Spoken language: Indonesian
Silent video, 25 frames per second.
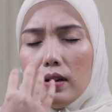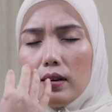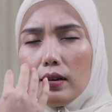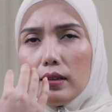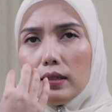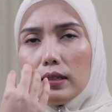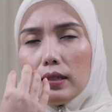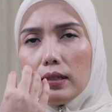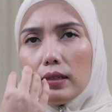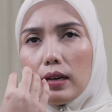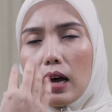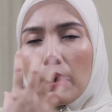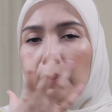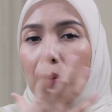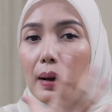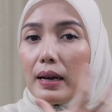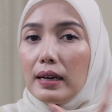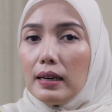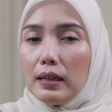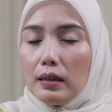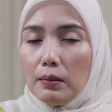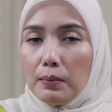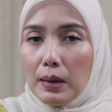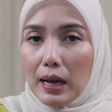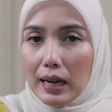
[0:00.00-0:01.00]
uh,
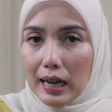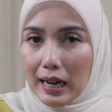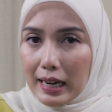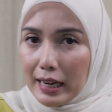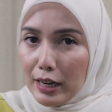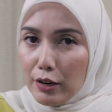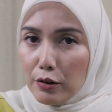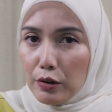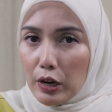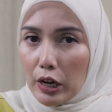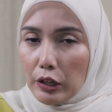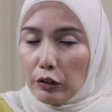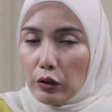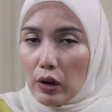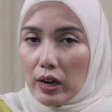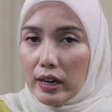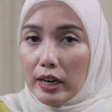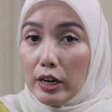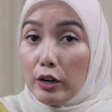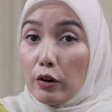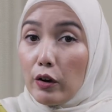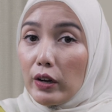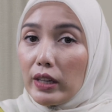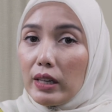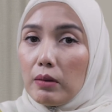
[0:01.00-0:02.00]
amandel belakang hidung atau
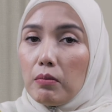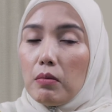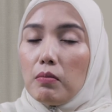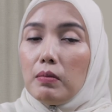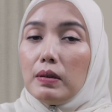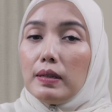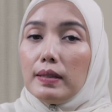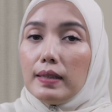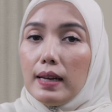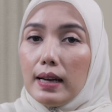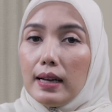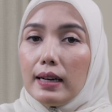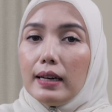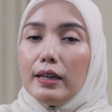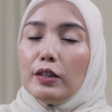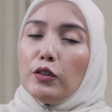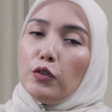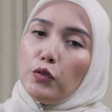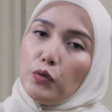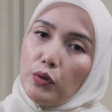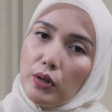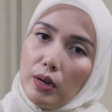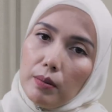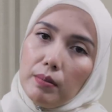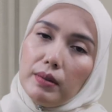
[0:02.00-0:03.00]
adenoid yang membesar
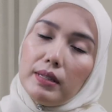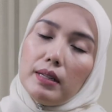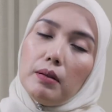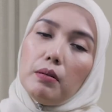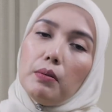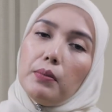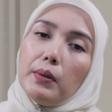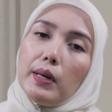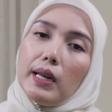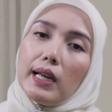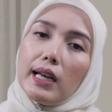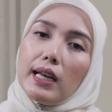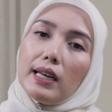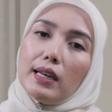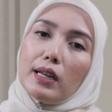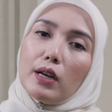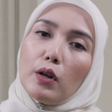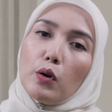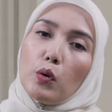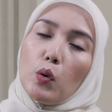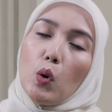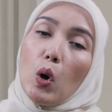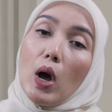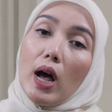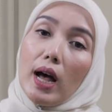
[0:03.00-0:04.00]
itu juga bisa memberikan
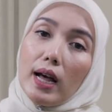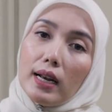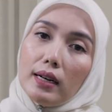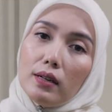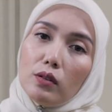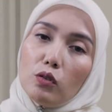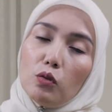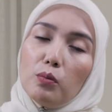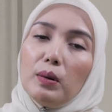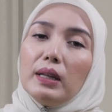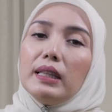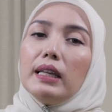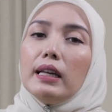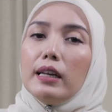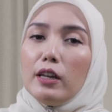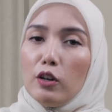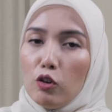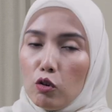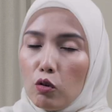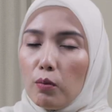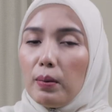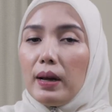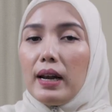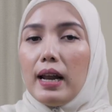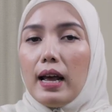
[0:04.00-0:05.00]
keluhan sumbatan
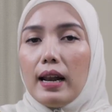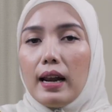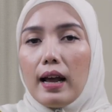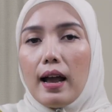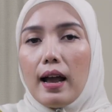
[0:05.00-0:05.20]
hidung pada